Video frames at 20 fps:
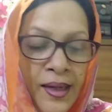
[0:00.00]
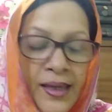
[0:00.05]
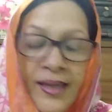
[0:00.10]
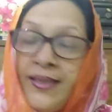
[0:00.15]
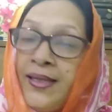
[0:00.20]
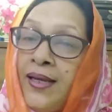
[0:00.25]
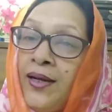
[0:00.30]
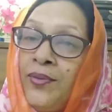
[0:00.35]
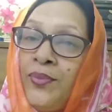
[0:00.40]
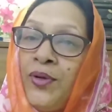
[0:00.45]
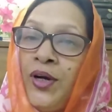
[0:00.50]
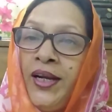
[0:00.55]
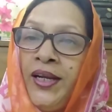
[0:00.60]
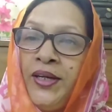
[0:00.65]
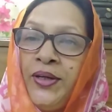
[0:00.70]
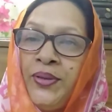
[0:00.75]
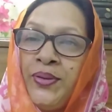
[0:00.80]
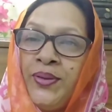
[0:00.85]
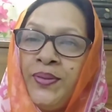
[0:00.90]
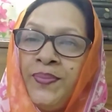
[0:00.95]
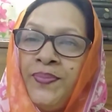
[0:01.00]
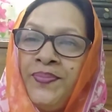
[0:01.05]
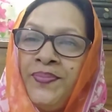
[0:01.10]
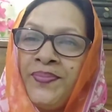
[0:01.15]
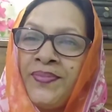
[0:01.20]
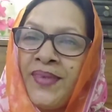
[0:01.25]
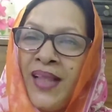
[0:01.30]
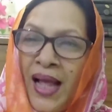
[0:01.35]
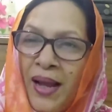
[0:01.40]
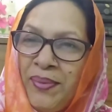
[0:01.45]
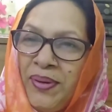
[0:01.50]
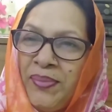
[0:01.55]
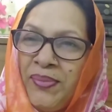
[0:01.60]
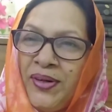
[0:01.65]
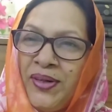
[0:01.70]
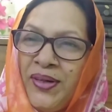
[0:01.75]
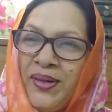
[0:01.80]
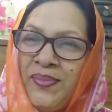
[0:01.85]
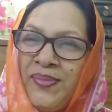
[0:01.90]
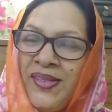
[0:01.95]
আসসালামু আলাইকুম আমি
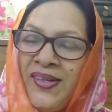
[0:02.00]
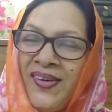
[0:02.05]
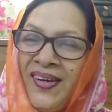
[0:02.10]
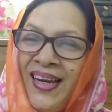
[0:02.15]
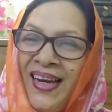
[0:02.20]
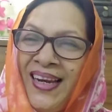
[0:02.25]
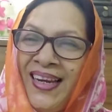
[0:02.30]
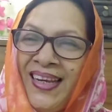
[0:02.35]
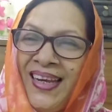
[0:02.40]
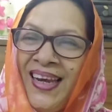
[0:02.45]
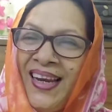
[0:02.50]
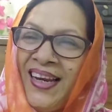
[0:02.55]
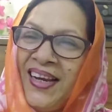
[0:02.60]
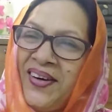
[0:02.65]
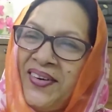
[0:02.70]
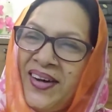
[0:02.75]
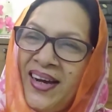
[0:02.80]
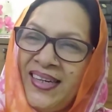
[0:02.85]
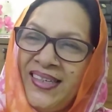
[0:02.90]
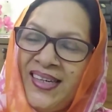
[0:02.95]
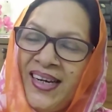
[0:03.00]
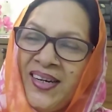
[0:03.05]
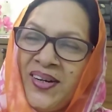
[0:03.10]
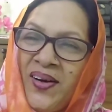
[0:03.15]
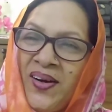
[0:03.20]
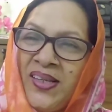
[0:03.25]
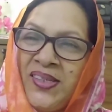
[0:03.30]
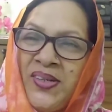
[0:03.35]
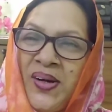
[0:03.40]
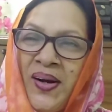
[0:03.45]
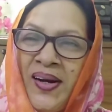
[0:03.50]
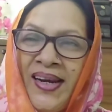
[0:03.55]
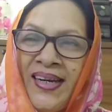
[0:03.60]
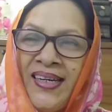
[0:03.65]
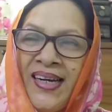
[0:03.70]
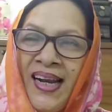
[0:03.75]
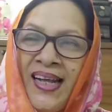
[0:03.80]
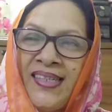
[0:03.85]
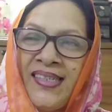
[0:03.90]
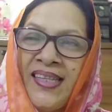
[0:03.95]
মরিয়ম জলিল খিলগাঁও আইডিয়াল কলেজ অনলাইন
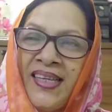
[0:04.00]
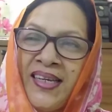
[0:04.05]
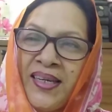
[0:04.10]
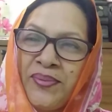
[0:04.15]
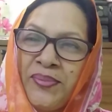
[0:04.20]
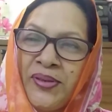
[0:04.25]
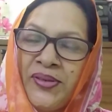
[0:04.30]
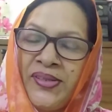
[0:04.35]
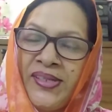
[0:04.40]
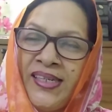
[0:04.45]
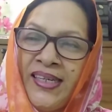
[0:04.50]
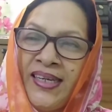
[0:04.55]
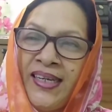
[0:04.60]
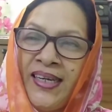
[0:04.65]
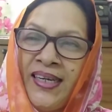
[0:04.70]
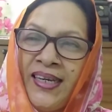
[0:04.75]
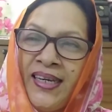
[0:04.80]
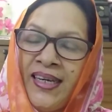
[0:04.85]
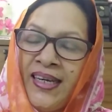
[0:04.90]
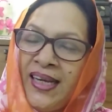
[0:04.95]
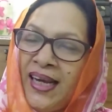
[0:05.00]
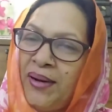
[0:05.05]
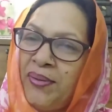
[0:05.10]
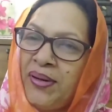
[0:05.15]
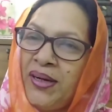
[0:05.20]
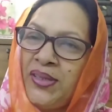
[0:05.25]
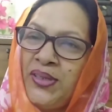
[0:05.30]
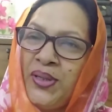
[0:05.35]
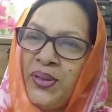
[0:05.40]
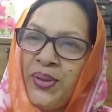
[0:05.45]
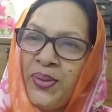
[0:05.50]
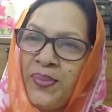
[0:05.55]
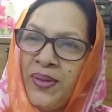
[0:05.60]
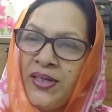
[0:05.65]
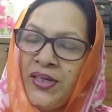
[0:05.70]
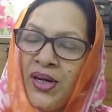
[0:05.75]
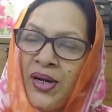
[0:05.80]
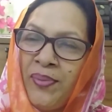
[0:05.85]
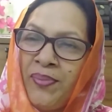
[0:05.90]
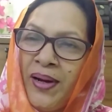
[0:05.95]
ক্লাস থেকে বলছি কেমন আছো
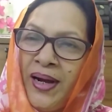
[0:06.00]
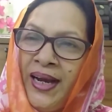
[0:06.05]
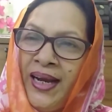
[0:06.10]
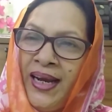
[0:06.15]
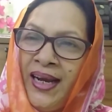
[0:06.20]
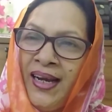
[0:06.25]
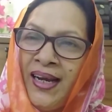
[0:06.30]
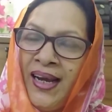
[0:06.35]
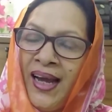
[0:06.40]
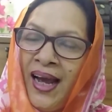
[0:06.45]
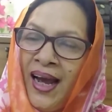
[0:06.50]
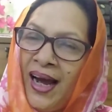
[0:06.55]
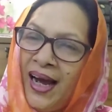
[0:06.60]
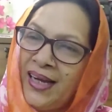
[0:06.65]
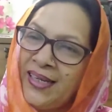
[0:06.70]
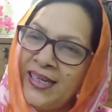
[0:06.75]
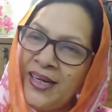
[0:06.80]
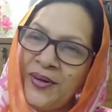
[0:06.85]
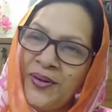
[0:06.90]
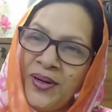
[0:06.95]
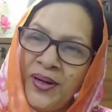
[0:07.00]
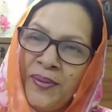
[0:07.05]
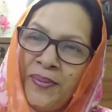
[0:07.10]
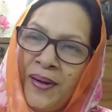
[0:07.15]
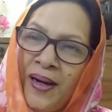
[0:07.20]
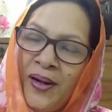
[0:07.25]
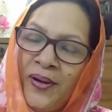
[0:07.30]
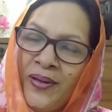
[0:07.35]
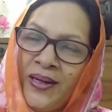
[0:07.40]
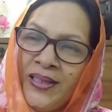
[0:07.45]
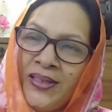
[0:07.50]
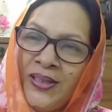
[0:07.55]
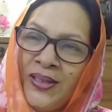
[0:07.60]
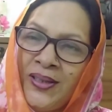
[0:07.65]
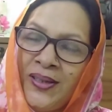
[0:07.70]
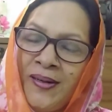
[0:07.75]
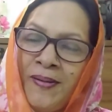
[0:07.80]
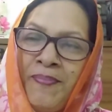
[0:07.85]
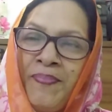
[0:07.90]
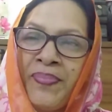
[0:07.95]
তোমরা সবাই আশা করি ভালো
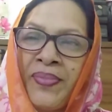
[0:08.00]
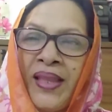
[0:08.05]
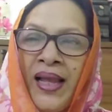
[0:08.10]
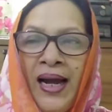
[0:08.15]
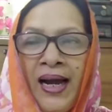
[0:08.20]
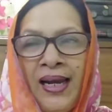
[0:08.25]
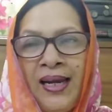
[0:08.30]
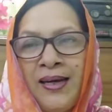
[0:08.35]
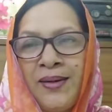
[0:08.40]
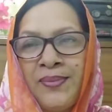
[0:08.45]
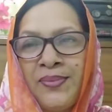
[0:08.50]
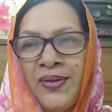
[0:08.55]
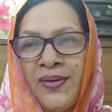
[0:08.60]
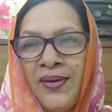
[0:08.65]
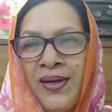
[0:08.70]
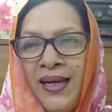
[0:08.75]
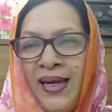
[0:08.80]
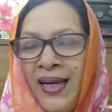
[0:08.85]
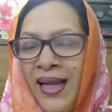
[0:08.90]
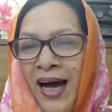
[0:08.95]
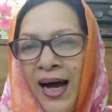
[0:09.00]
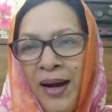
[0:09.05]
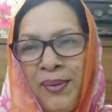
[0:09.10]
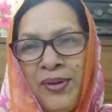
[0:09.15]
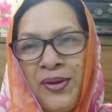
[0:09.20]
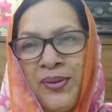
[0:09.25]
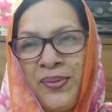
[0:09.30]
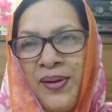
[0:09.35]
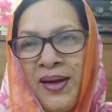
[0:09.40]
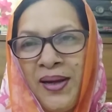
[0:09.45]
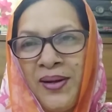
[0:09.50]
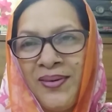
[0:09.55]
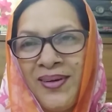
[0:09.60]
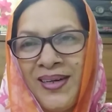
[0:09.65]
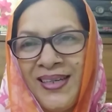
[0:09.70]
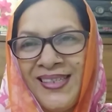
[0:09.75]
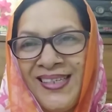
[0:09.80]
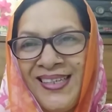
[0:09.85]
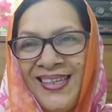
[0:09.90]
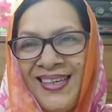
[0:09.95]
আছো আলহামদুলিল্লাহ আমিও ভালো
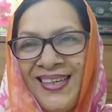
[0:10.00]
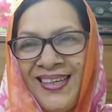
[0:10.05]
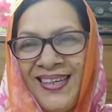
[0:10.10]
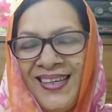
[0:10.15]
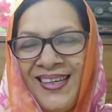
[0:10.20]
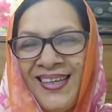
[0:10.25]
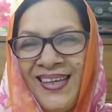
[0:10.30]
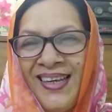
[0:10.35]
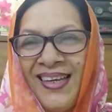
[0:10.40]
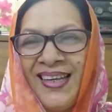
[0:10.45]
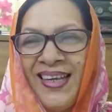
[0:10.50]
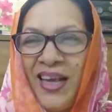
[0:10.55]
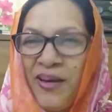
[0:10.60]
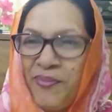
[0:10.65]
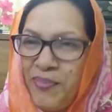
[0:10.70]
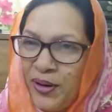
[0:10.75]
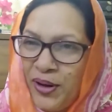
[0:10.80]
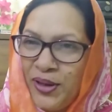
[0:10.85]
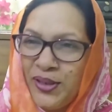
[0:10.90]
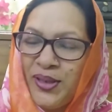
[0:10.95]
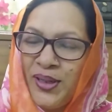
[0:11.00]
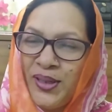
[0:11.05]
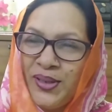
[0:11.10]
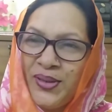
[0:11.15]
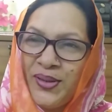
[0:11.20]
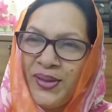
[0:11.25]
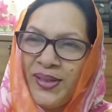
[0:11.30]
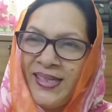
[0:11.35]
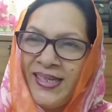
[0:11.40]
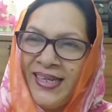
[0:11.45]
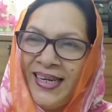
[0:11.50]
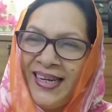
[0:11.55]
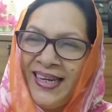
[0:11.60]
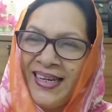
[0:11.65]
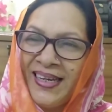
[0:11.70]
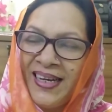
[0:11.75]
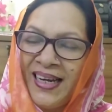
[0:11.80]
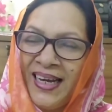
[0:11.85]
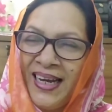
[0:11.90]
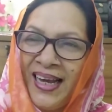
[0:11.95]
আছি কি পড়াশোনা চলছে
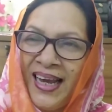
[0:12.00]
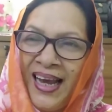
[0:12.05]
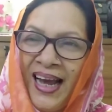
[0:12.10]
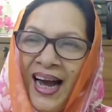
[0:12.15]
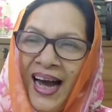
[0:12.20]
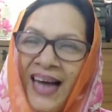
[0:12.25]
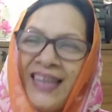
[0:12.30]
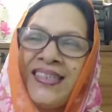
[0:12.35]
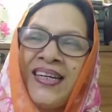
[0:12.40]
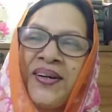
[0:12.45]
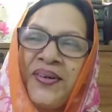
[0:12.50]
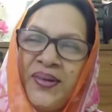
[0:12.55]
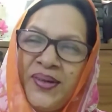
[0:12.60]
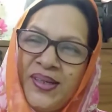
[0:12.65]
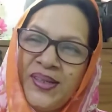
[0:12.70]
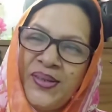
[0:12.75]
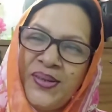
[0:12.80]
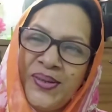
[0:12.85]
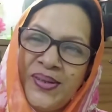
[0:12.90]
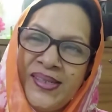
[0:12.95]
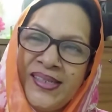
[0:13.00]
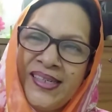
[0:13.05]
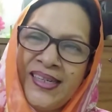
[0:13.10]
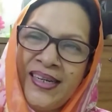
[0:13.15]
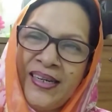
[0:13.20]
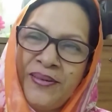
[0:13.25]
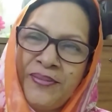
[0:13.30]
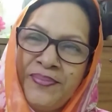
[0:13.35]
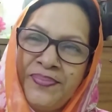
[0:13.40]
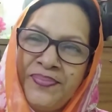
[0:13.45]
আশা করি চলছে